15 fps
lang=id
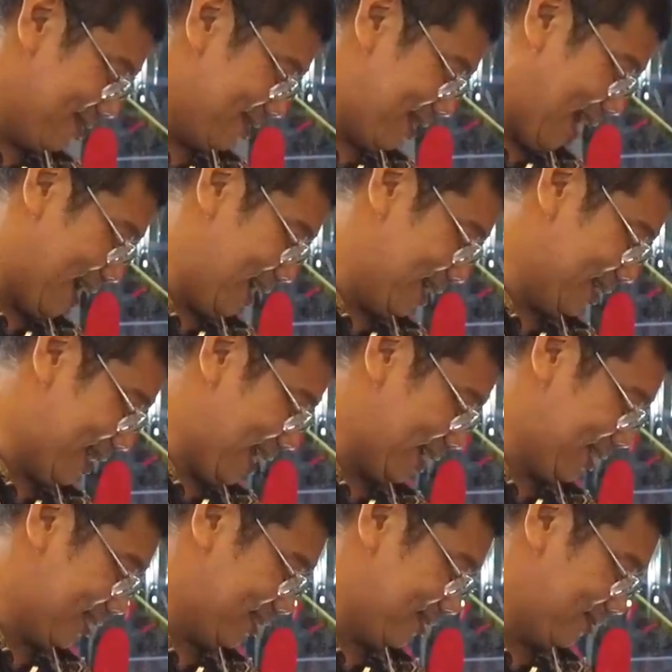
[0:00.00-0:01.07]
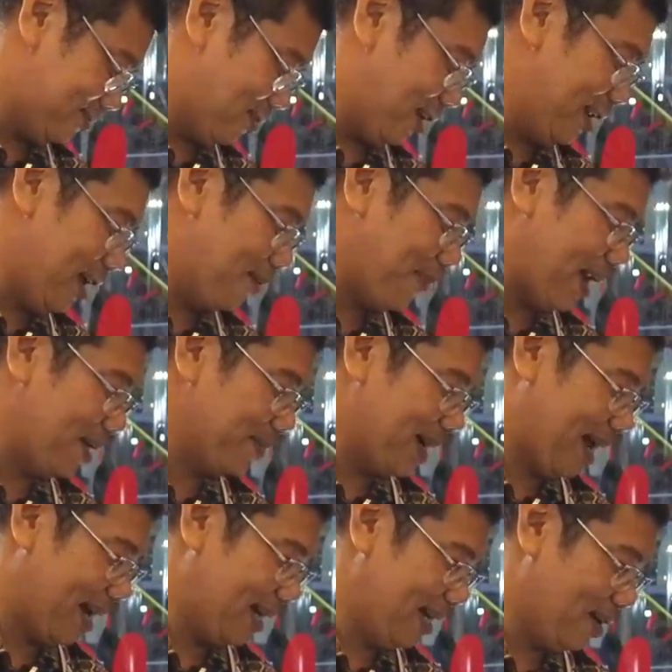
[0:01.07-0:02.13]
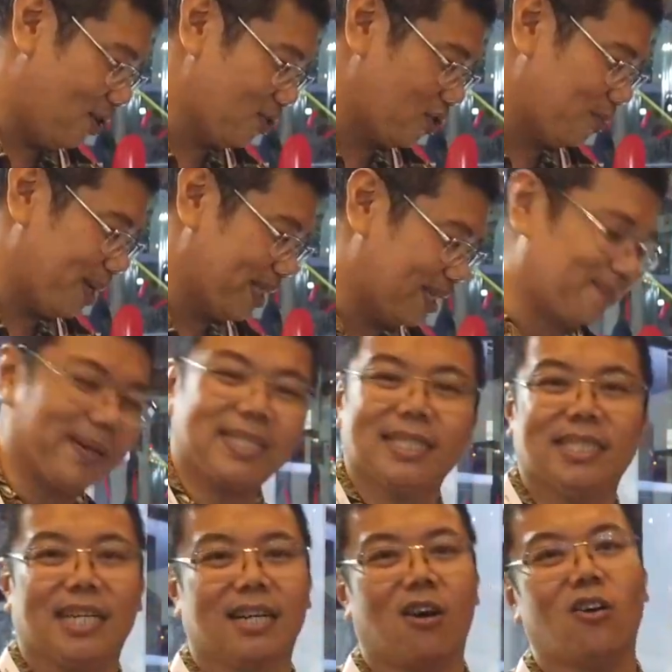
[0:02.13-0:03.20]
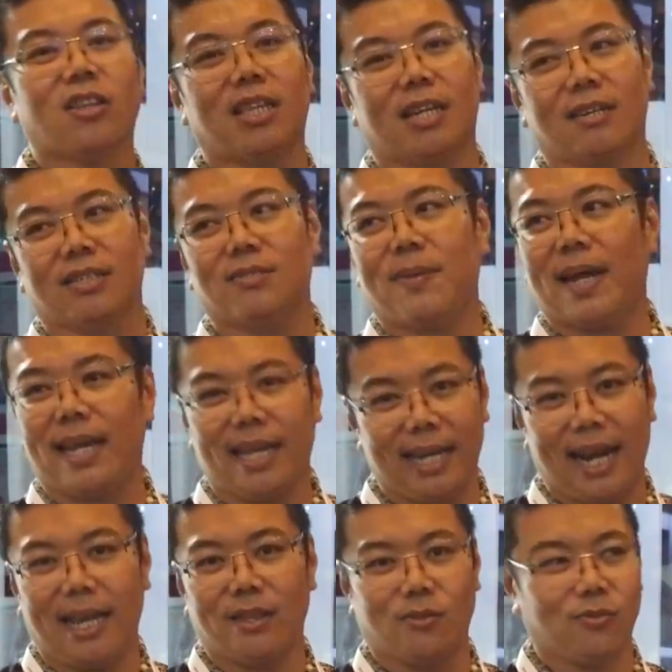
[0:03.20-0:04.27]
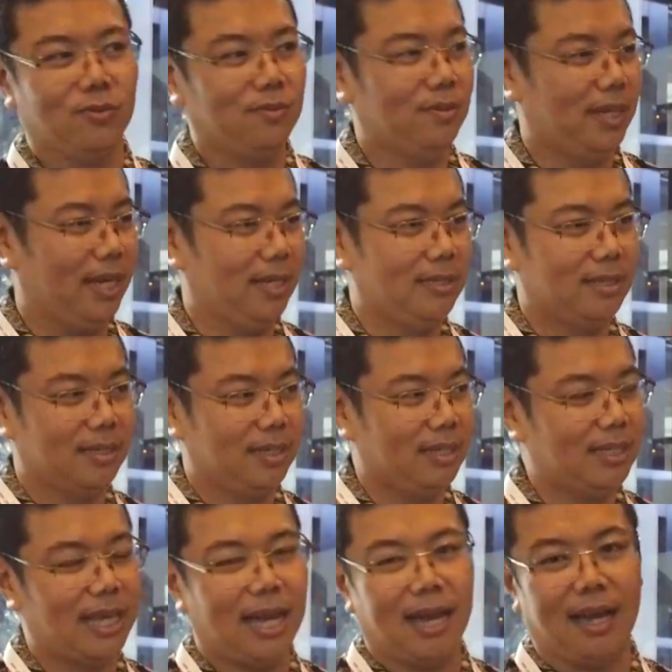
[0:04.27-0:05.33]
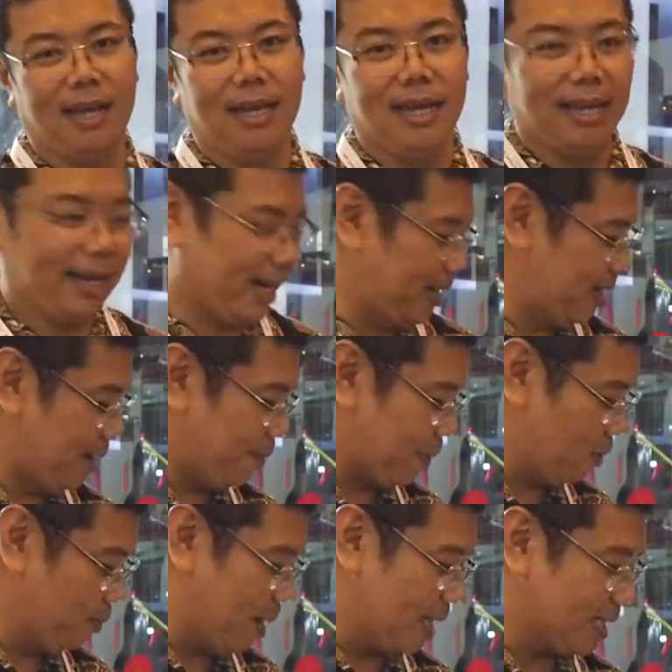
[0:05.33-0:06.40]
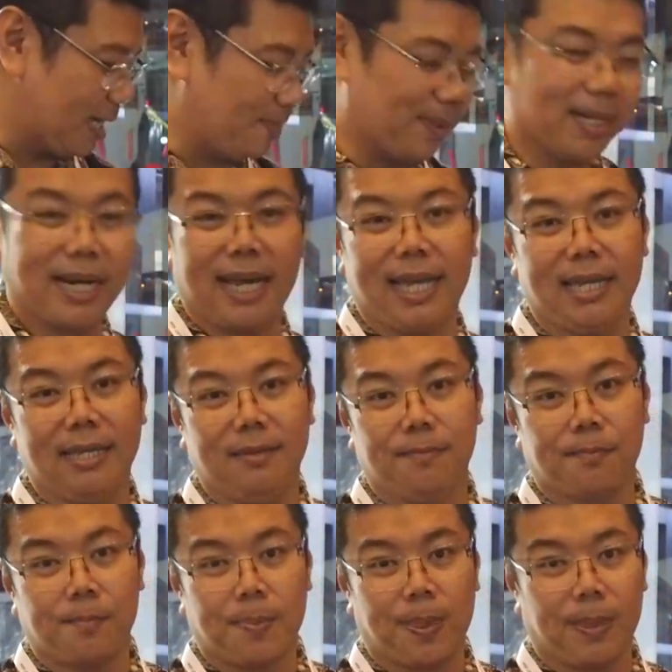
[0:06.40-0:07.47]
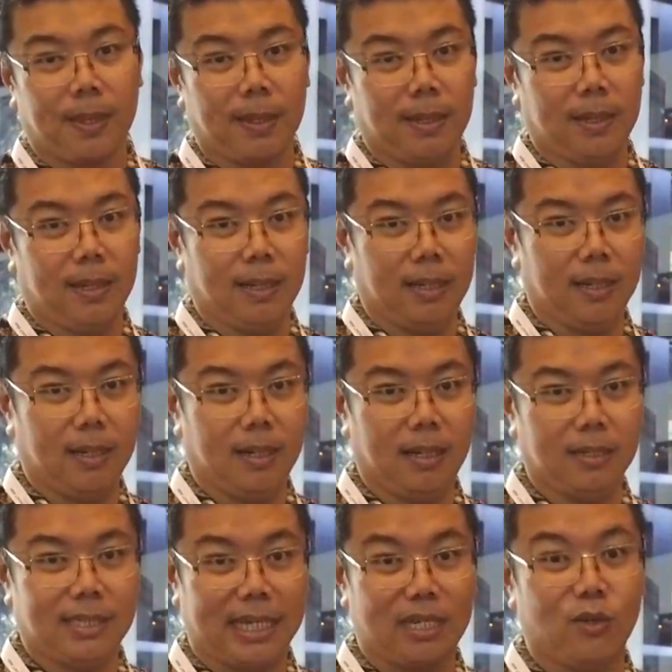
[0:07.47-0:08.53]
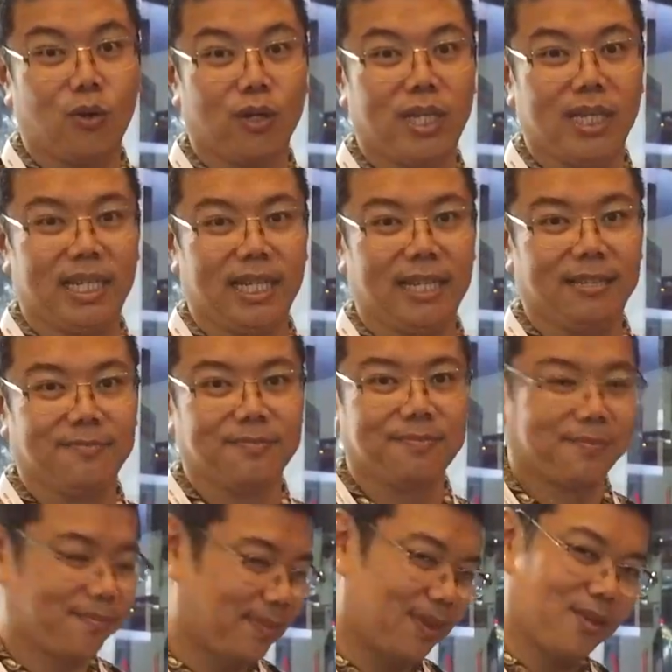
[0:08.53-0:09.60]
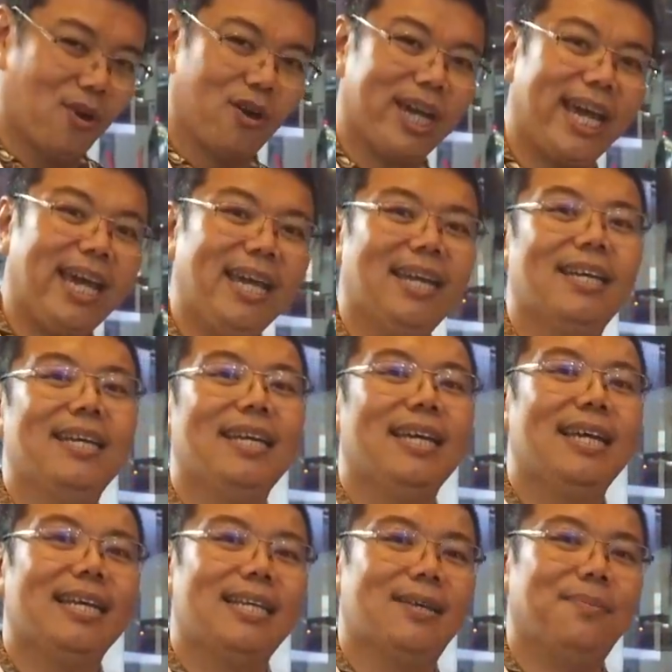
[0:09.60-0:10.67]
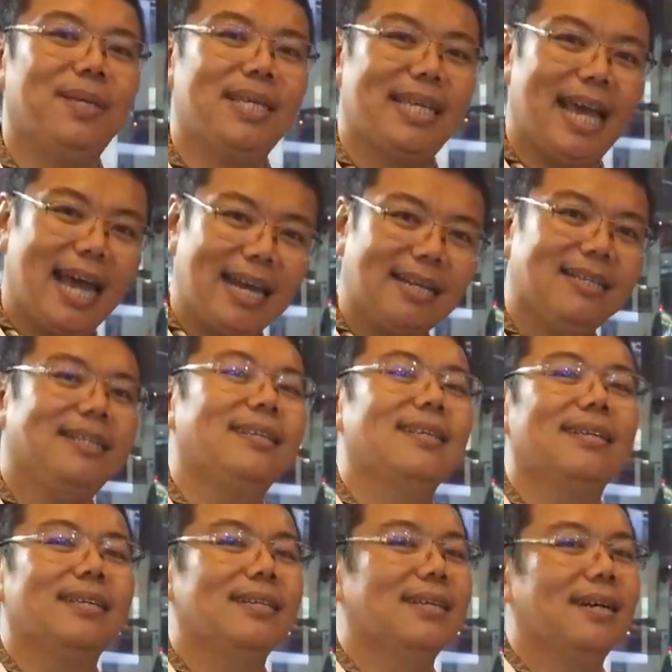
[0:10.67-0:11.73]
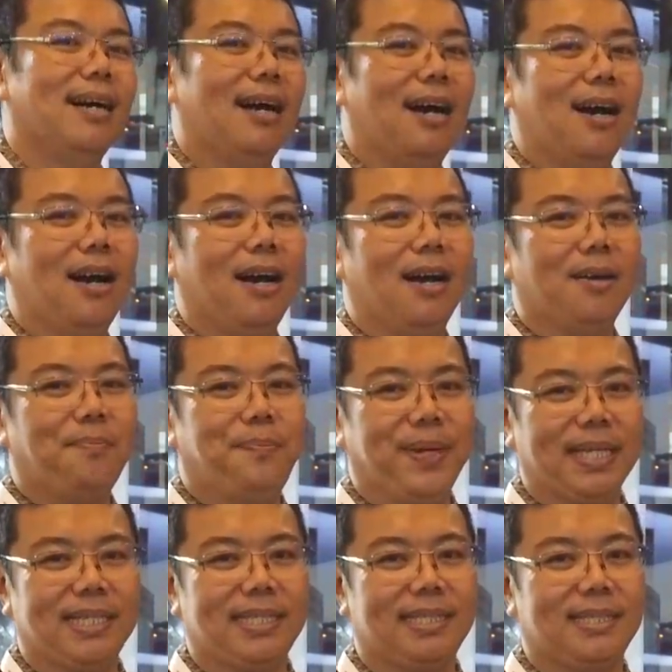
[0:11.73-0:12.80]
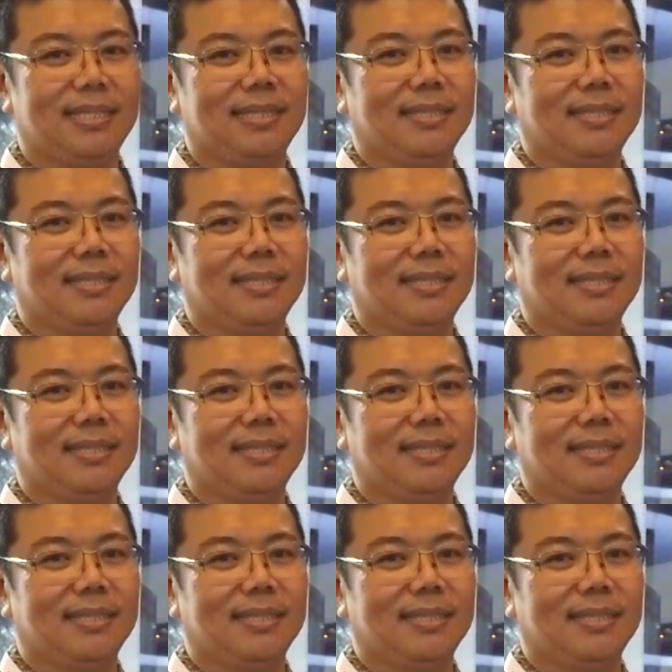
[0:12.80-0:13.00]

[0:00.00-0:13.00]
Running text. Wah, ini yang paling menarik ini automatic passenger counter. Paling enak itu, ya. Jadi kita kayaknya perlu belajar mengenai uh, teknologi ini. Oke. Demikian uh, bis